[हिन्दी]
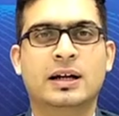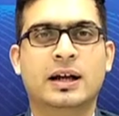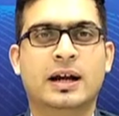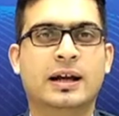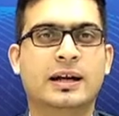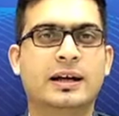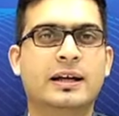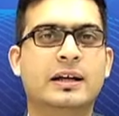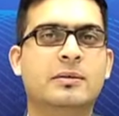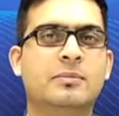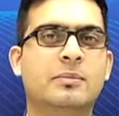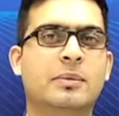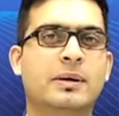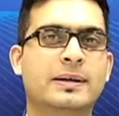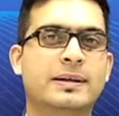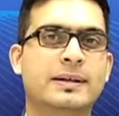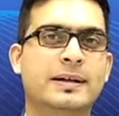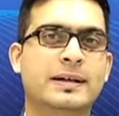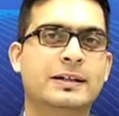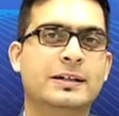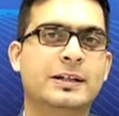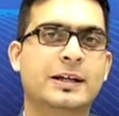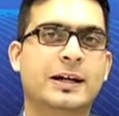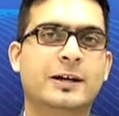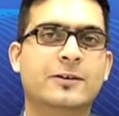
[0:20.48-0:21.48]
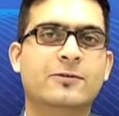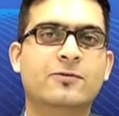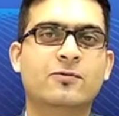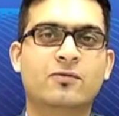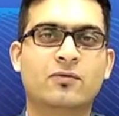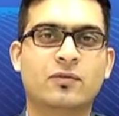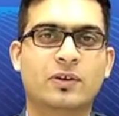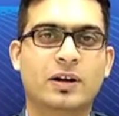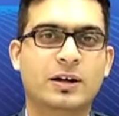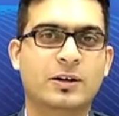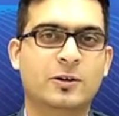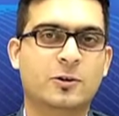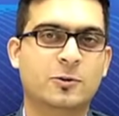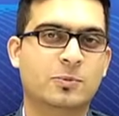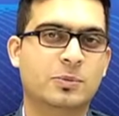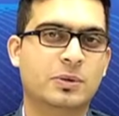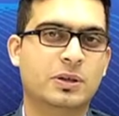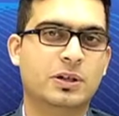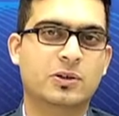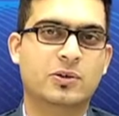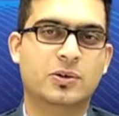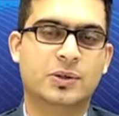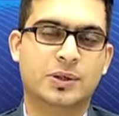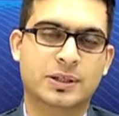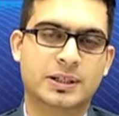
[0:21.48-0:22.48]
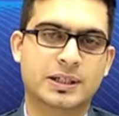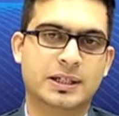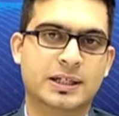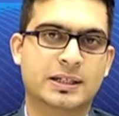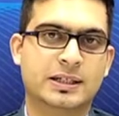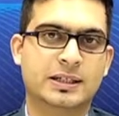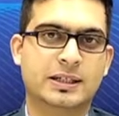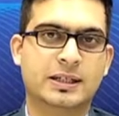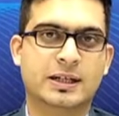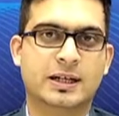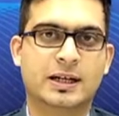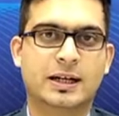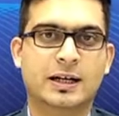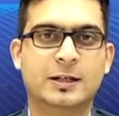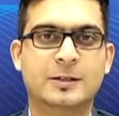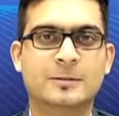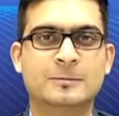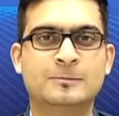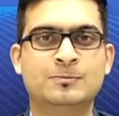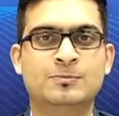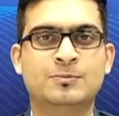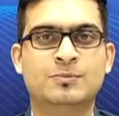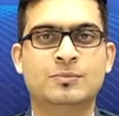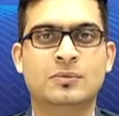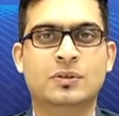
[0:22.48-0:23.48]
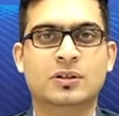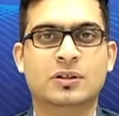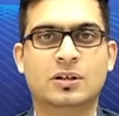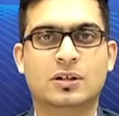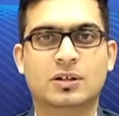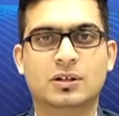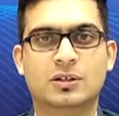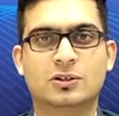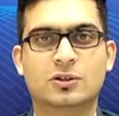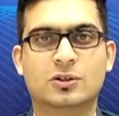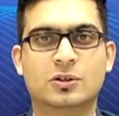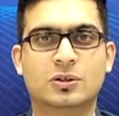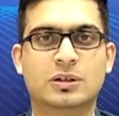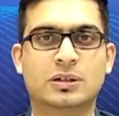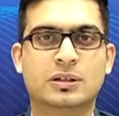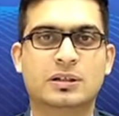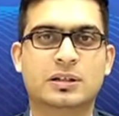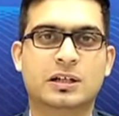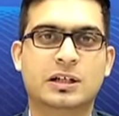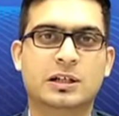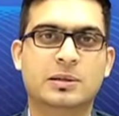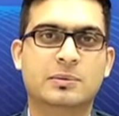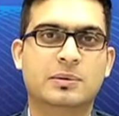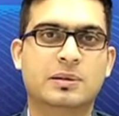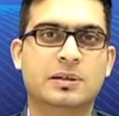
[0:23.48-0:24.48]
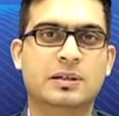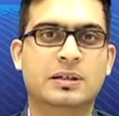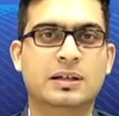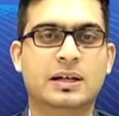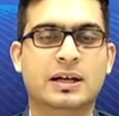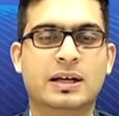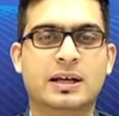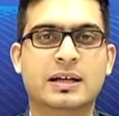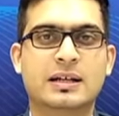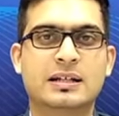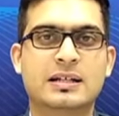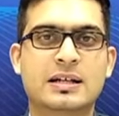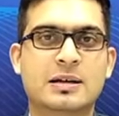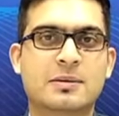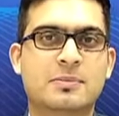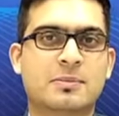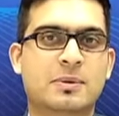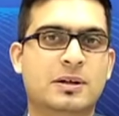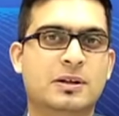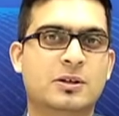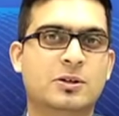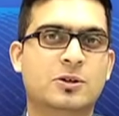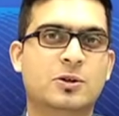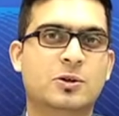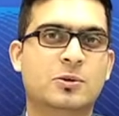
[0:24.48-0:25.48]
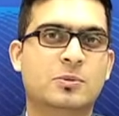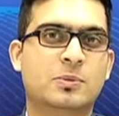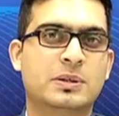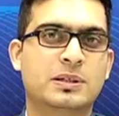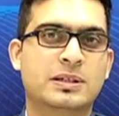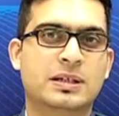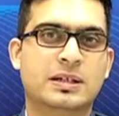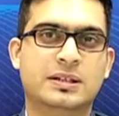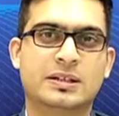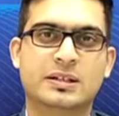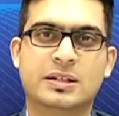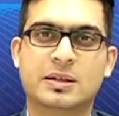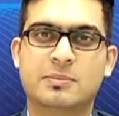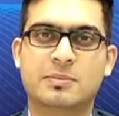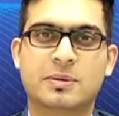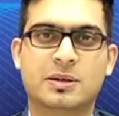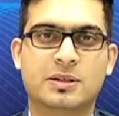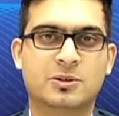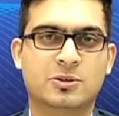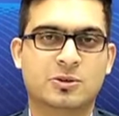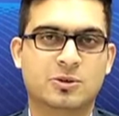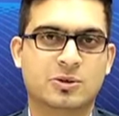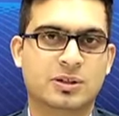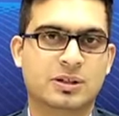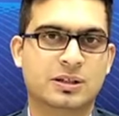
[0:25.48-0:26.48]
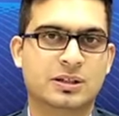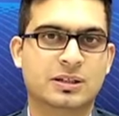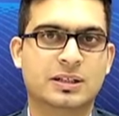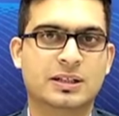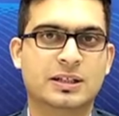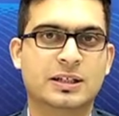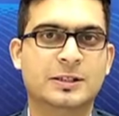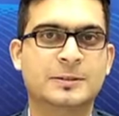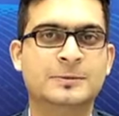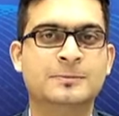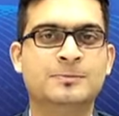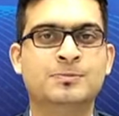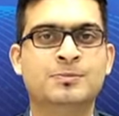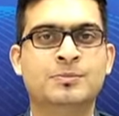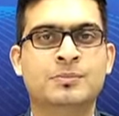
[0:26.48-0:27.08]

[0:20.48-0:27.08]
इंडियन मार्केट की एक फ्लैट ओपनिंग को इंडिकेट कर रहा है जो कि तकरीबन ग्यारह हज़ार पाँच सौ पचास के पास हो सकती है